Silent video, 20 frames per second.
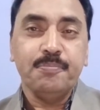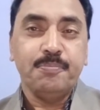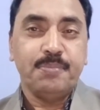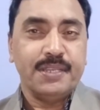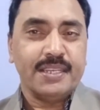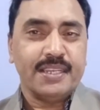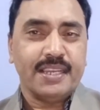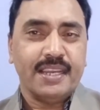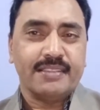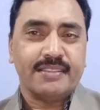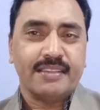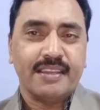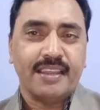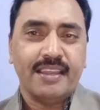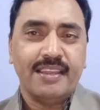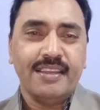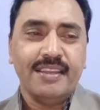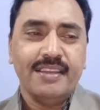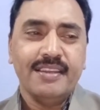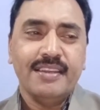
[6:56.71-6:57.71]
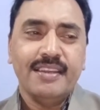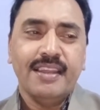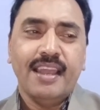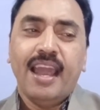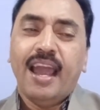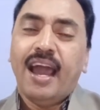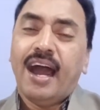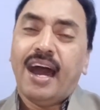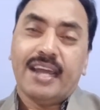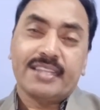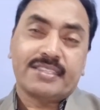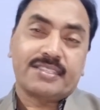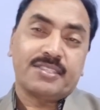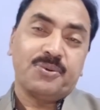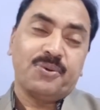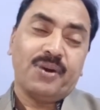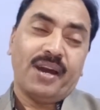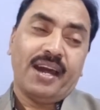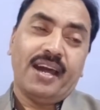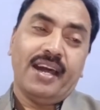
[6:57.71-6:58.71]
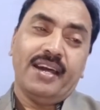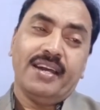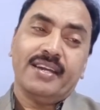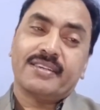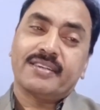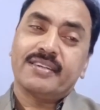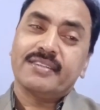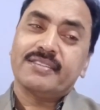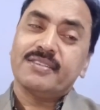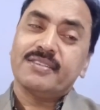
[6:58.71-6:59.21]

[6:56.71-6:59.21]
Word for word: फिर कहते हैं अथवा